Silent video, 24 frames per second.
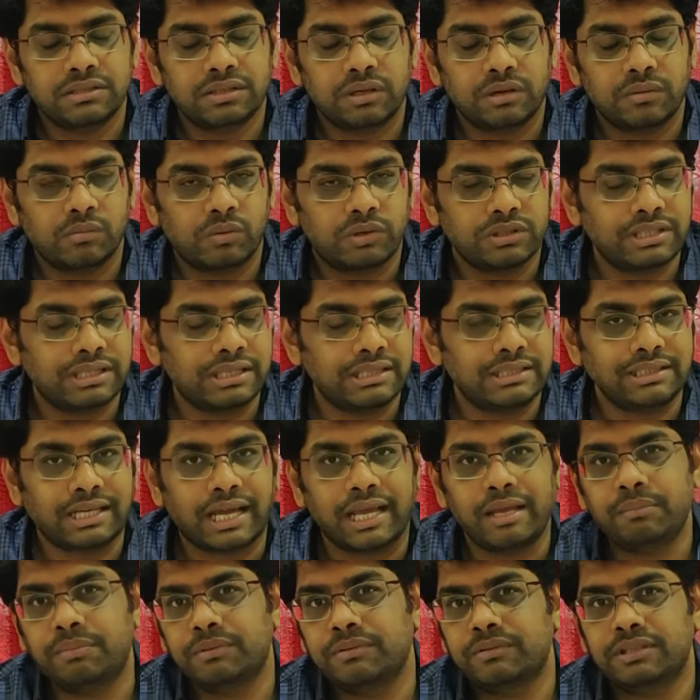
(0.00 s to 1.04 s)
ஸோ முதல்
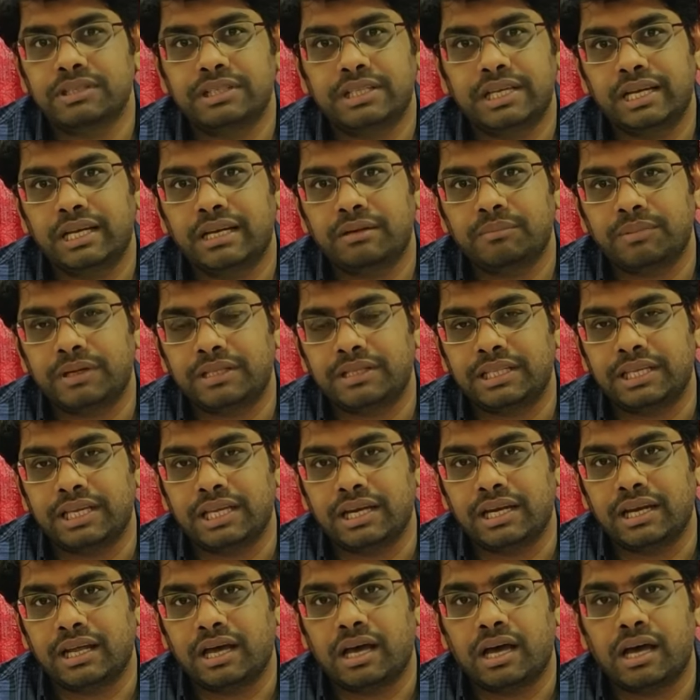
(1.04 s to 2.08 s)
டைப்பு வந்து என்னென்னு
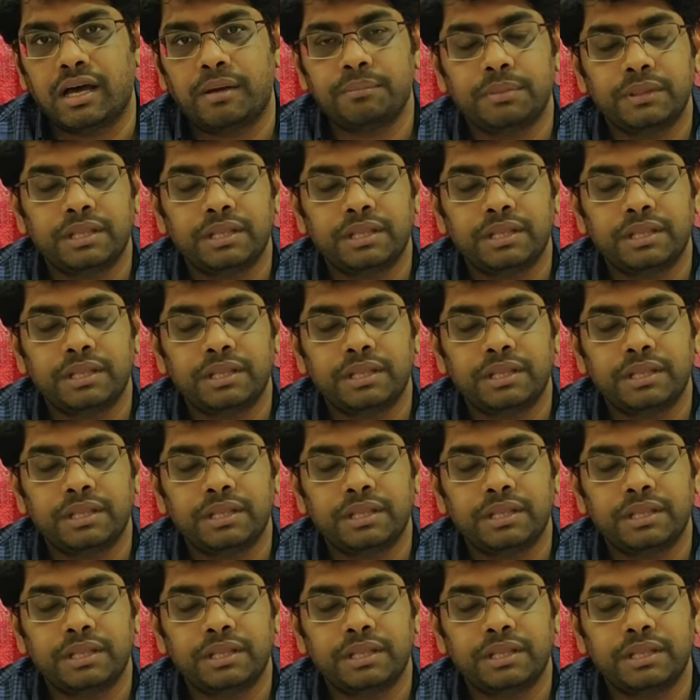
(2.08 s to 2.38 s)
பார்த்தீங்கன்னா